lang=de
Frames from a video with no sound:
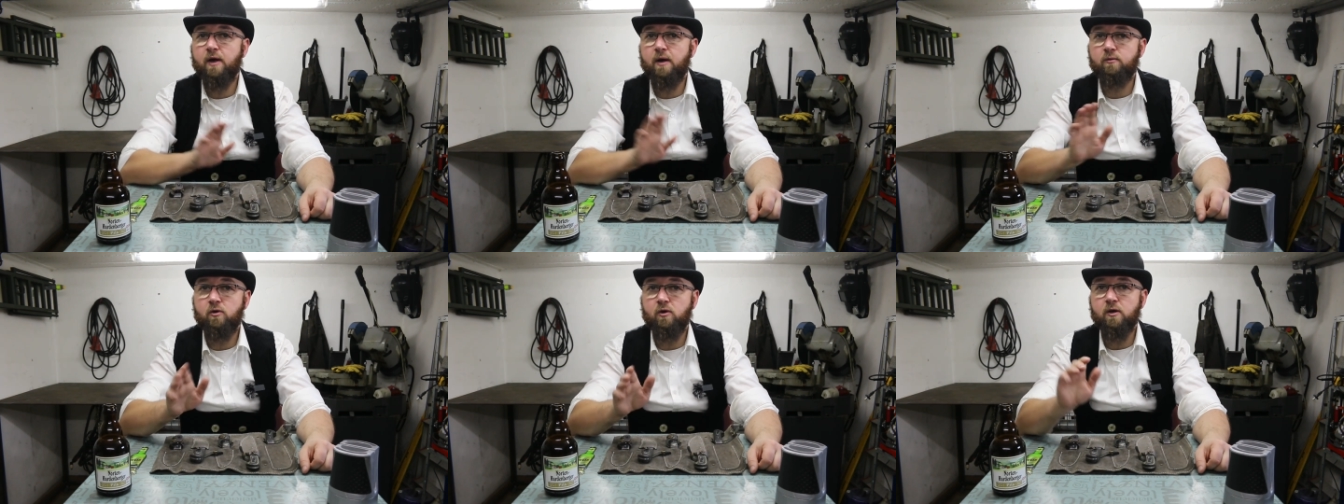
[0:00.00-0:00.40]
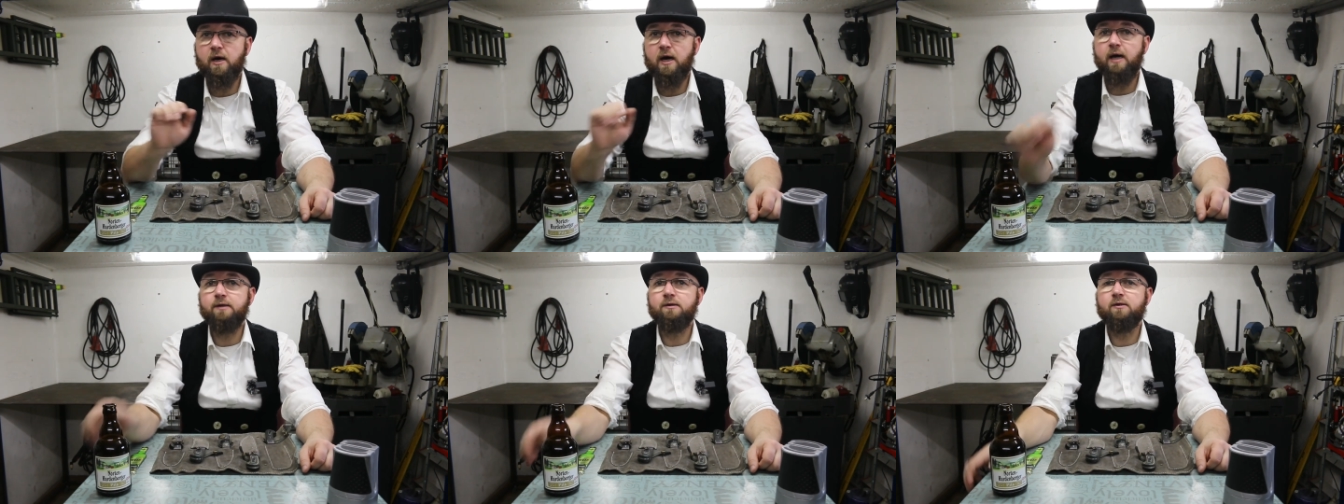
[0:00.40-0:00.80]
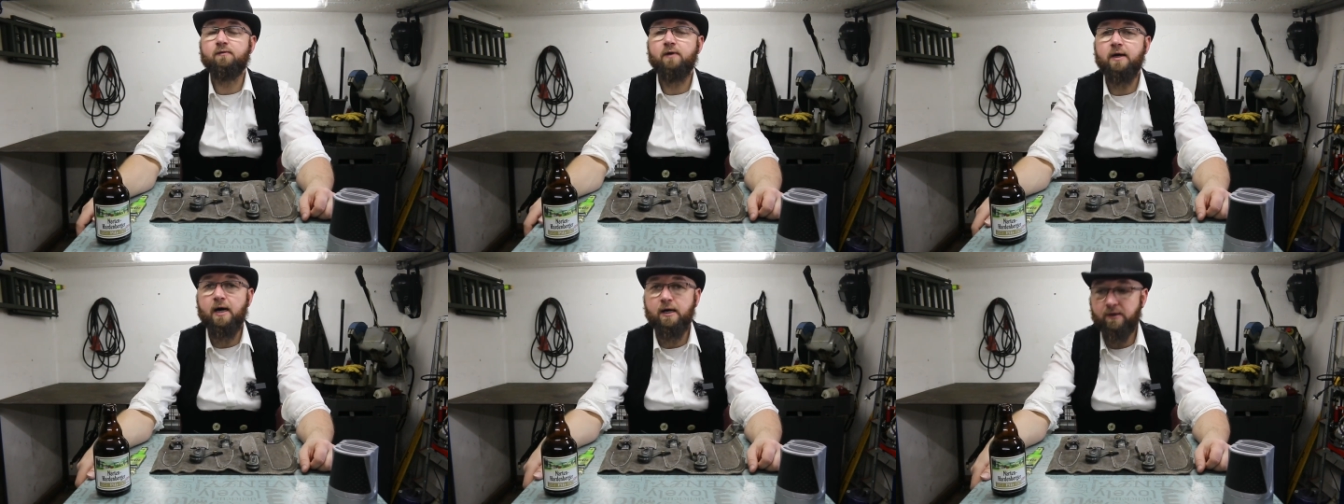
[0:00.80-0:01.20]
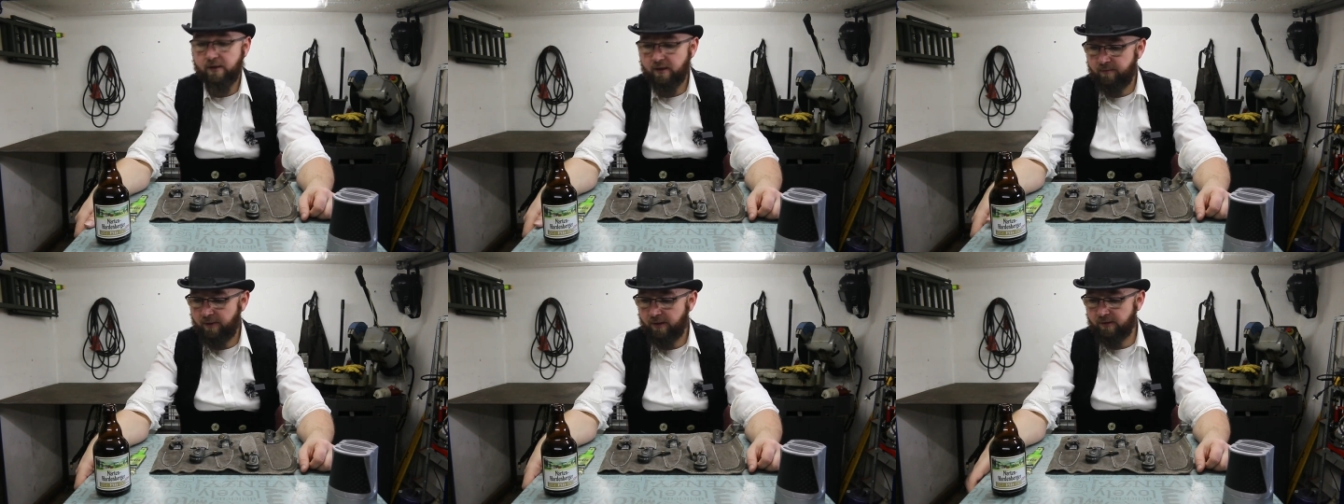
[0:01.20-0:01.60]
Wir haben noch ein, zwei
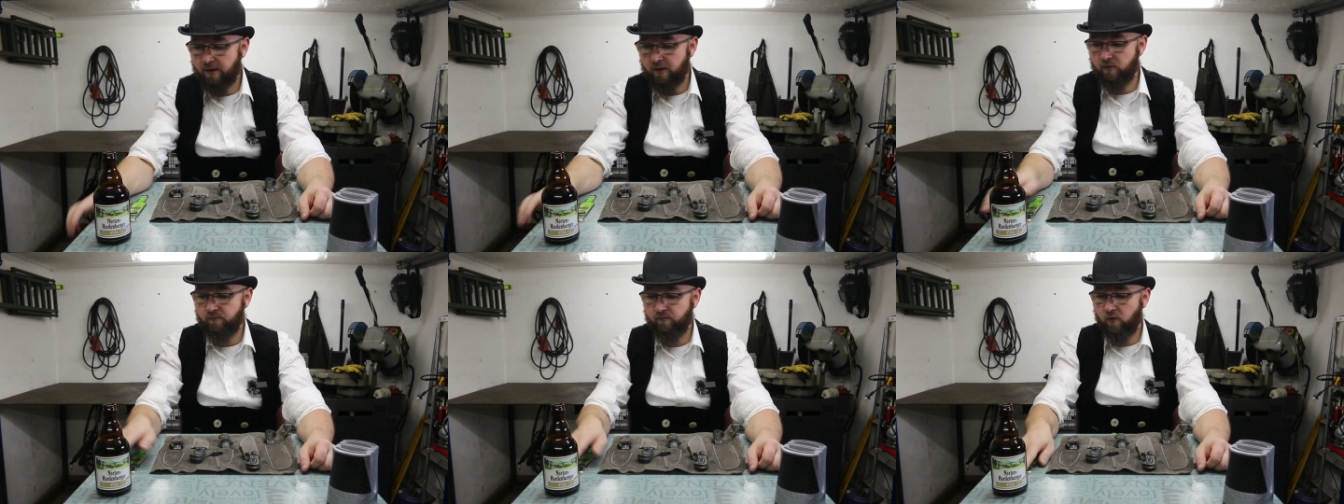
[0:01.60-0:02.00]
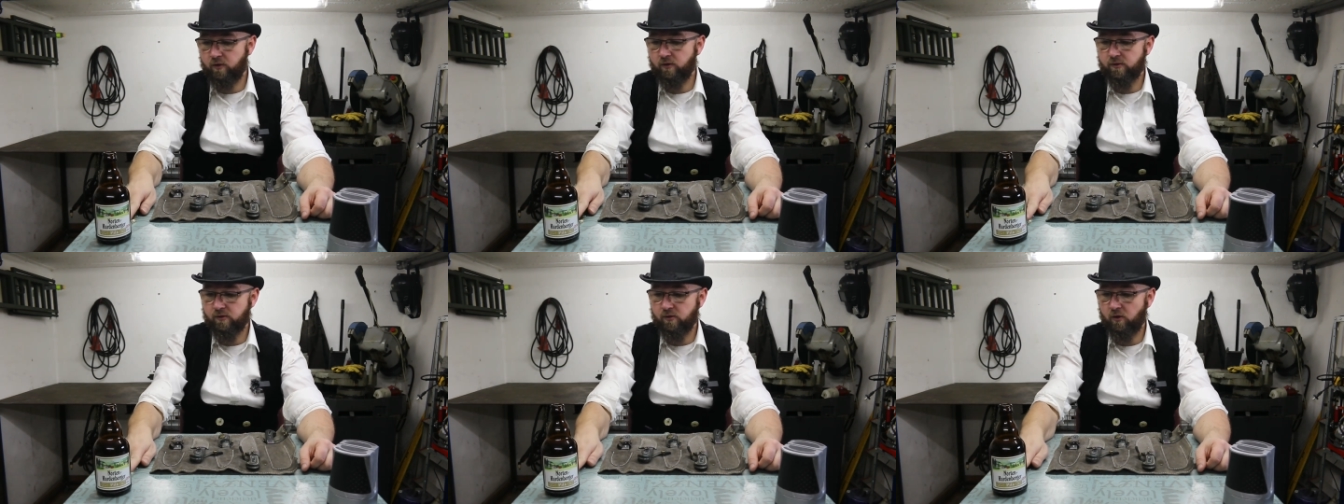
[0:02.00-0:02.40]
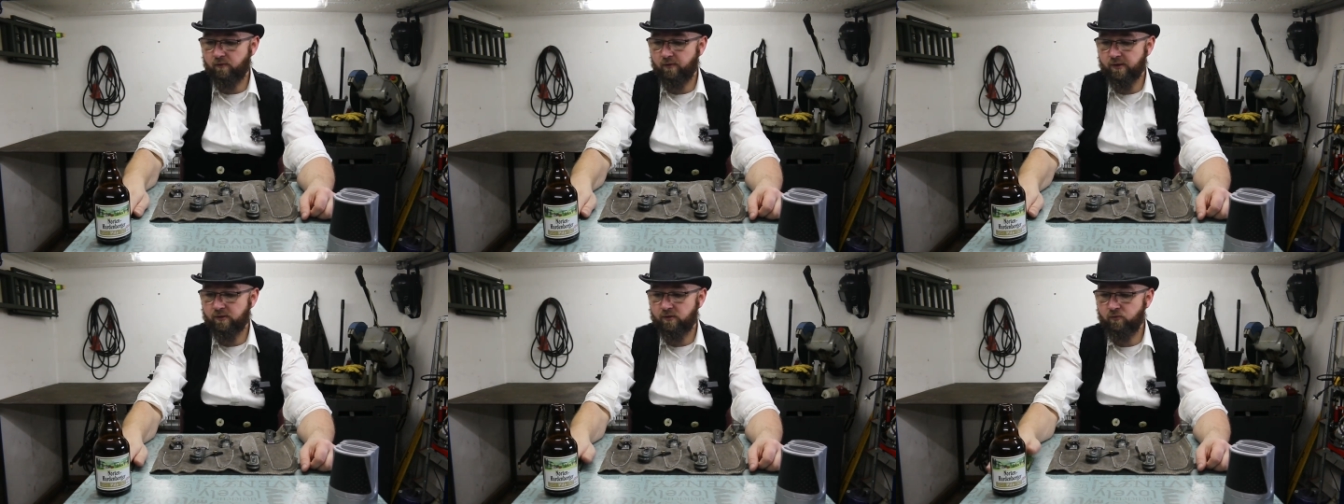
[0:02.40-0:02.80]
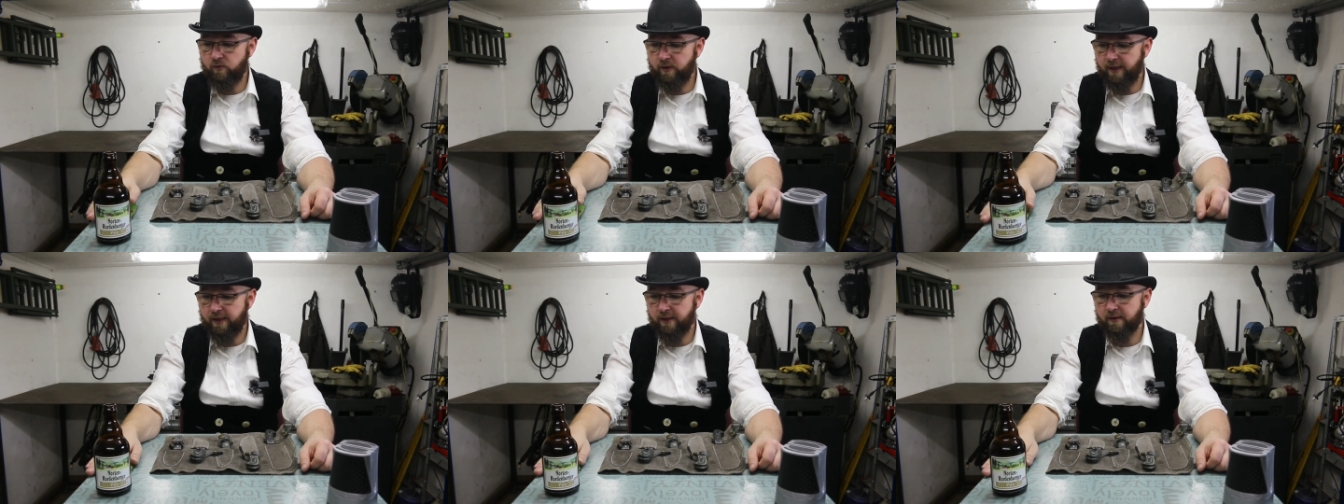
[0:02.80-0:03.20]
andere Messer und wollen uns noch was
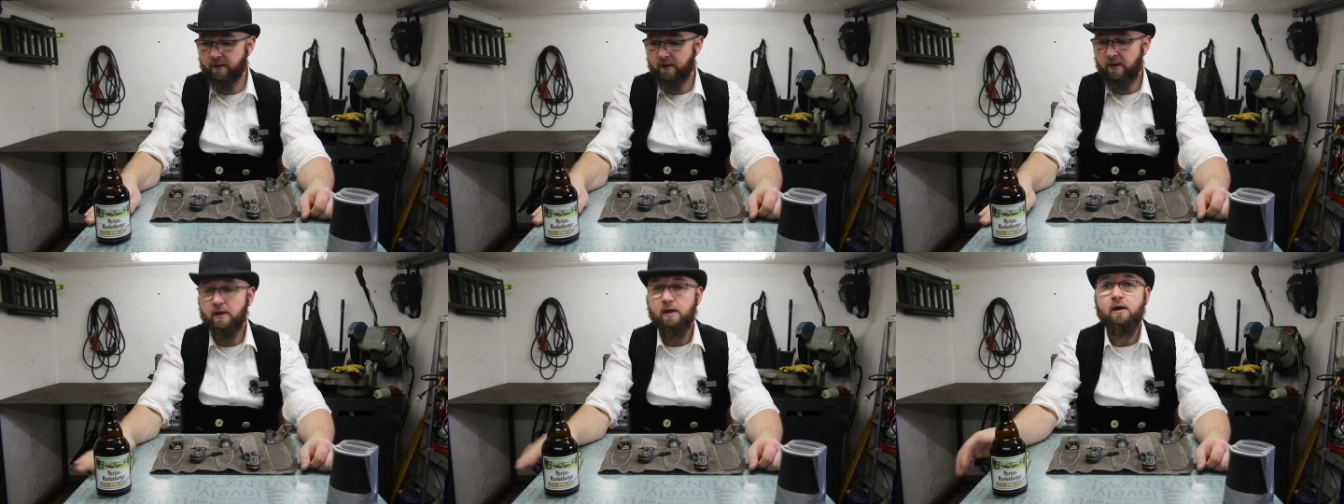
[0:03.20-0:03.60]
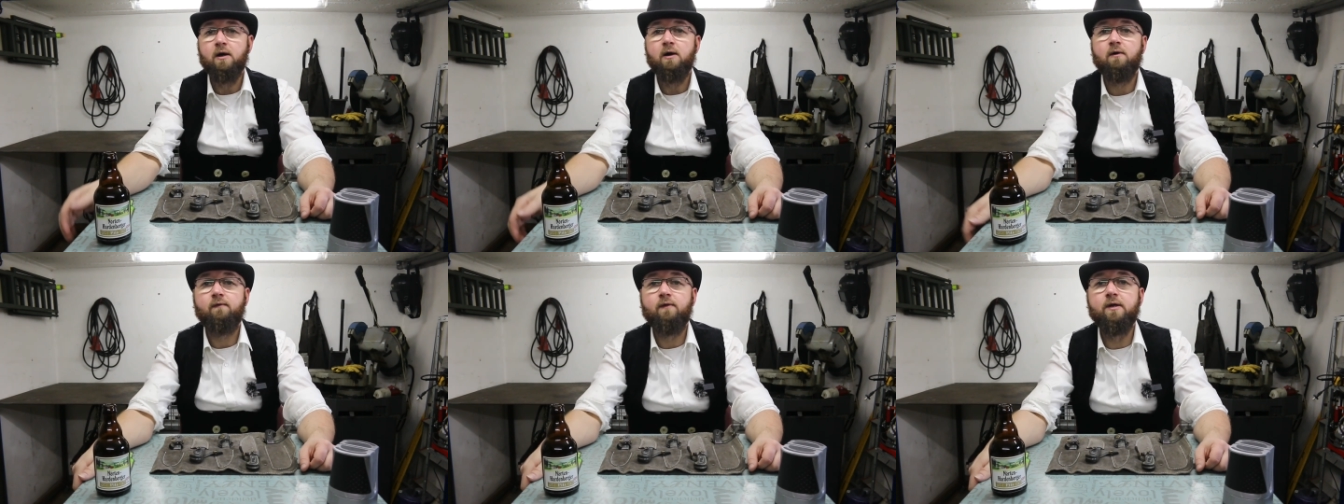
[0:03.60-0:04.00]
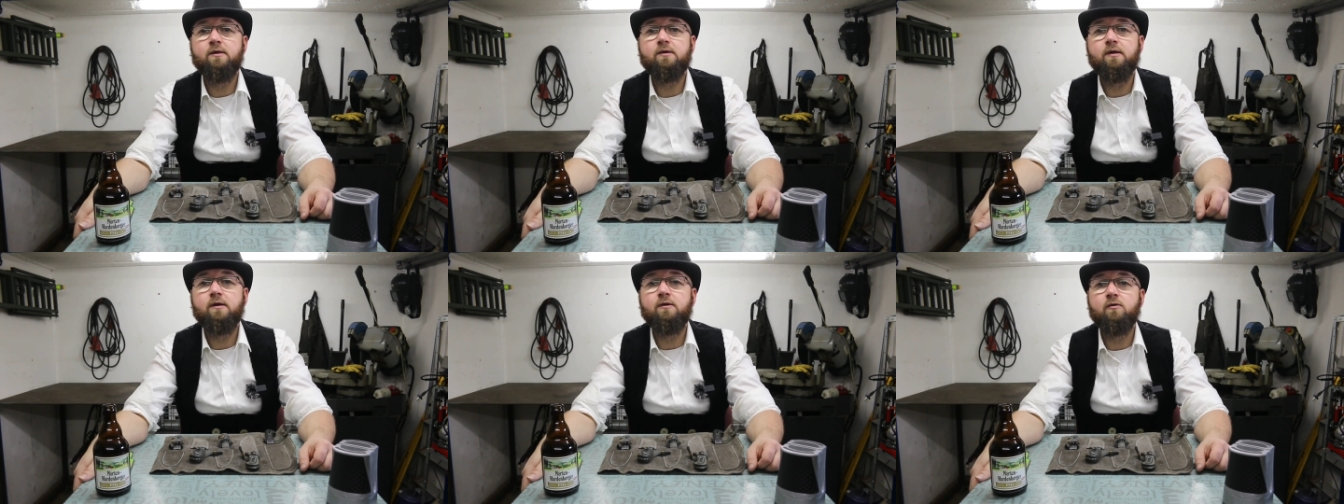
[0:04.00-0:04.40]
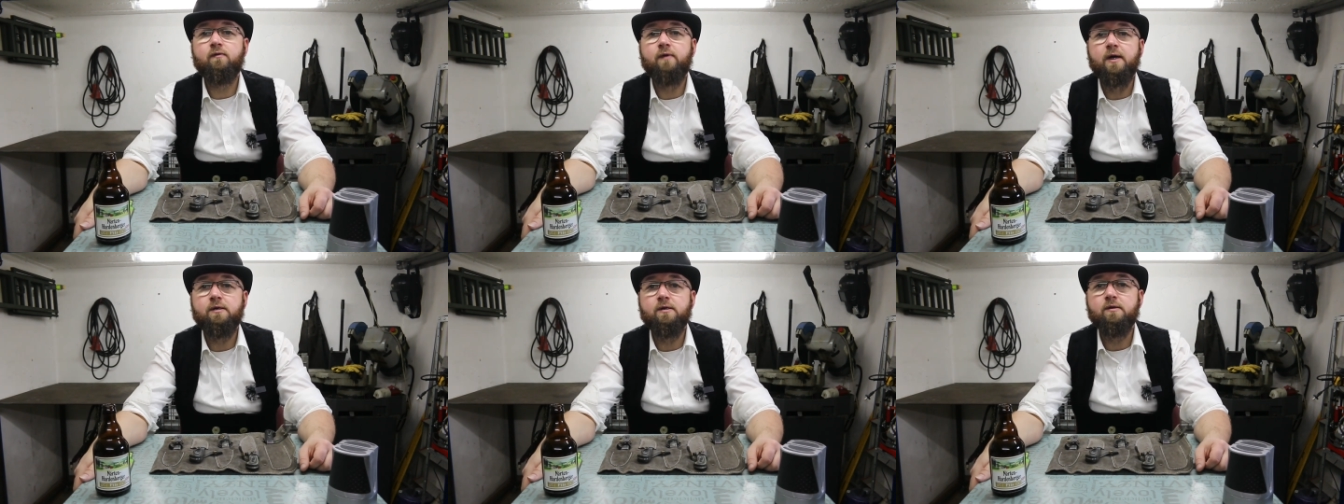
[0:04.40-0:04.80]
zulegen, wenn es dann
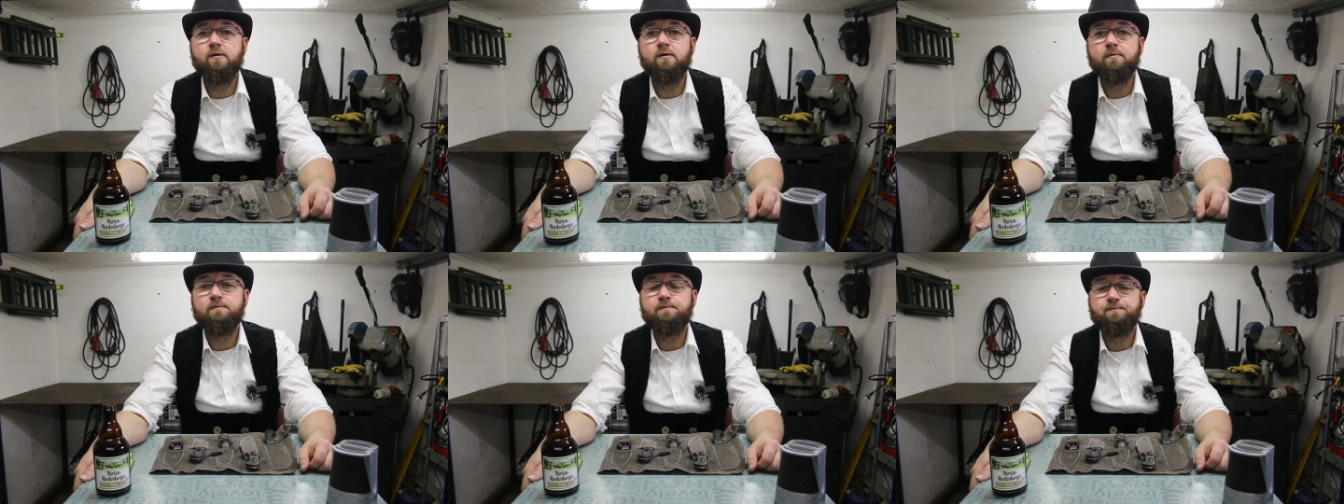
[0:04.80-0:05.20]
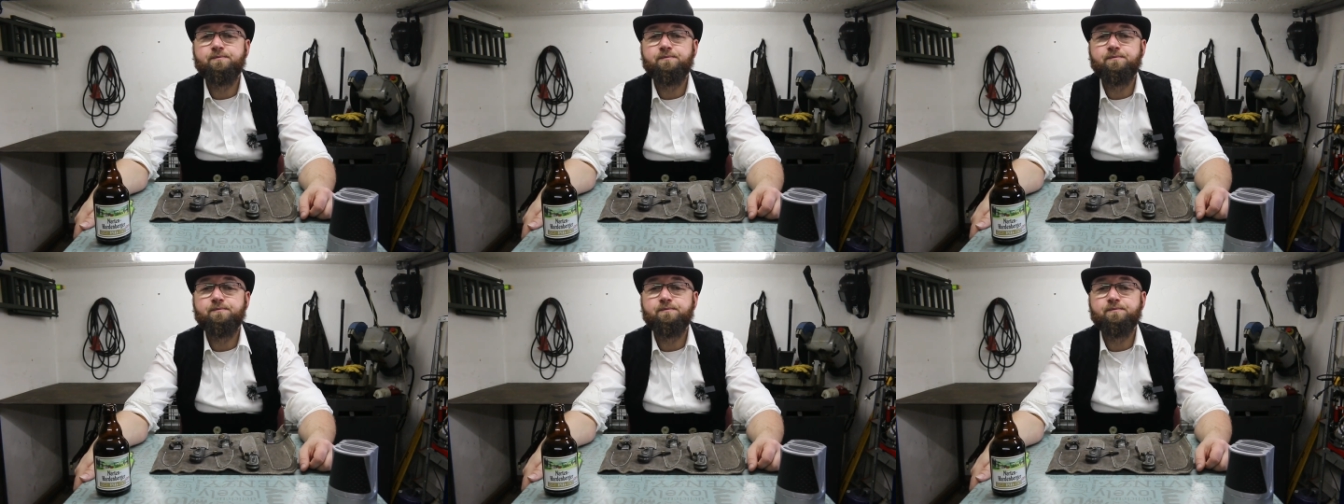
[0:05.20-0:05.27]
soweit ist.